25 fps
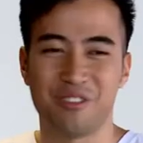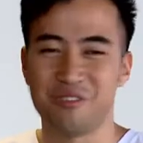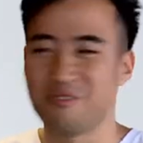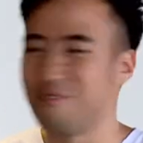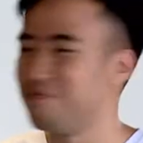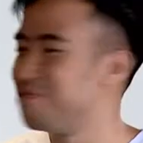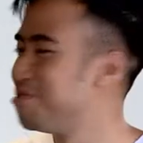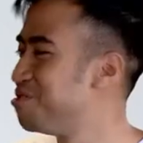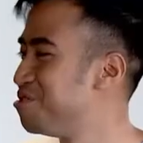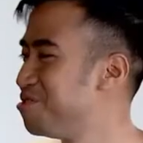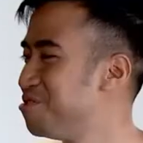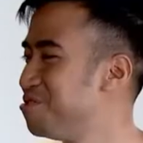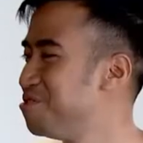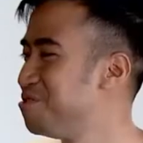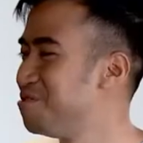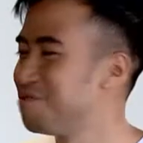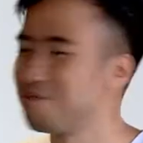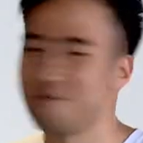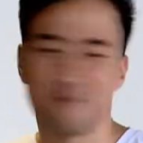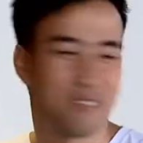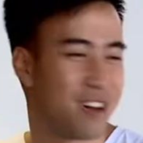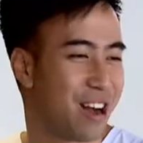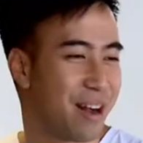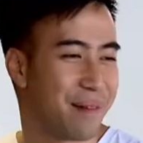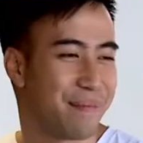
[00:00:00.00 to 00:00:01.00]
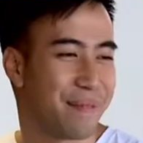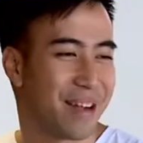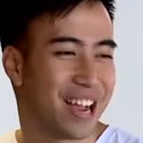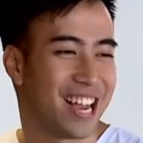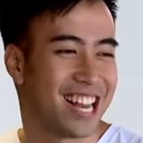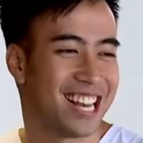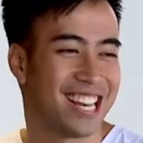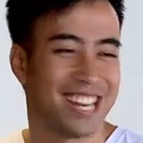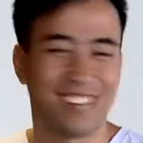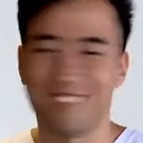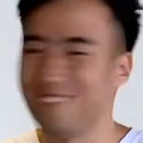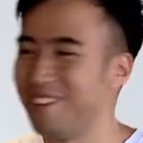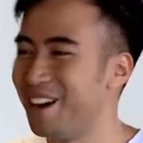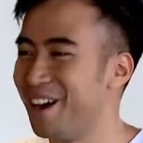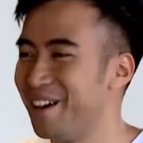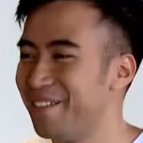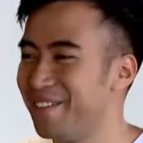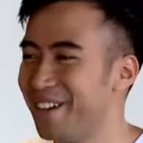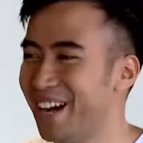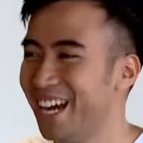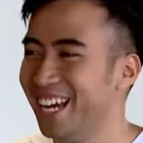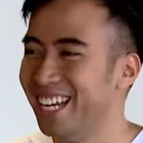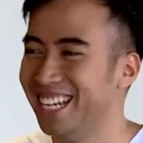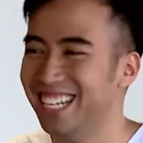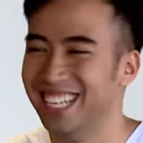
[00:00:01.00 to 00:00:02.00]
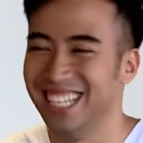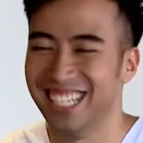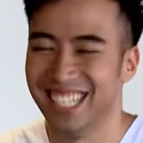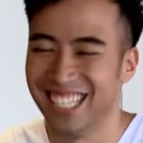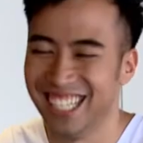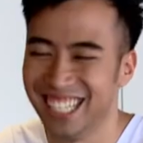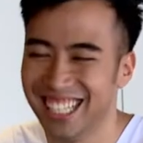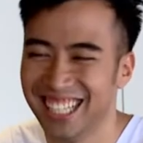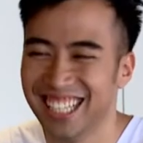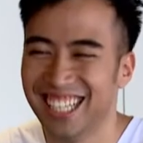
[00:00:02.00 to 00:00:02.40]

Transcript: aduh gue ngapain nih gue ngapain nih